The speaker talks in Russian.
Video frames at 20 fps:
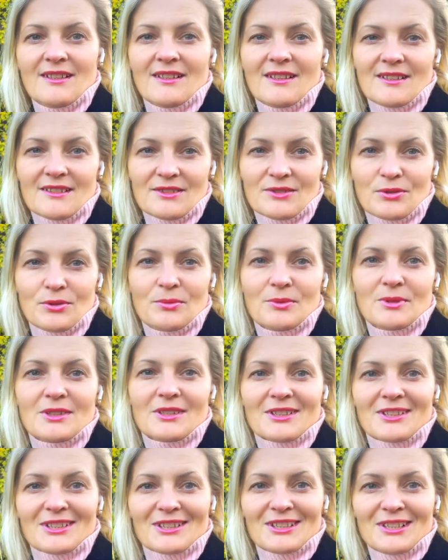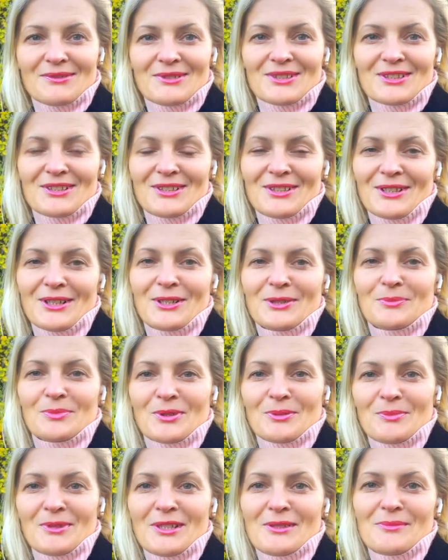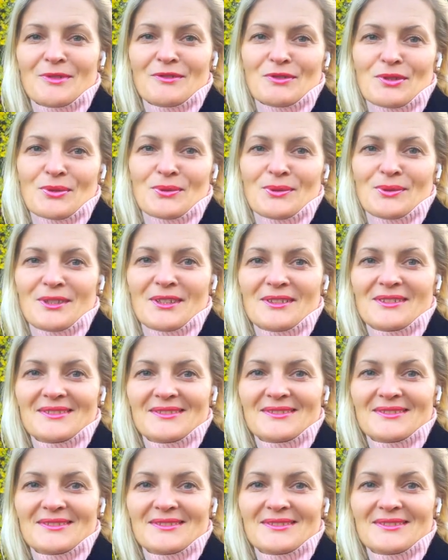особенно когда возникает проблема в школе.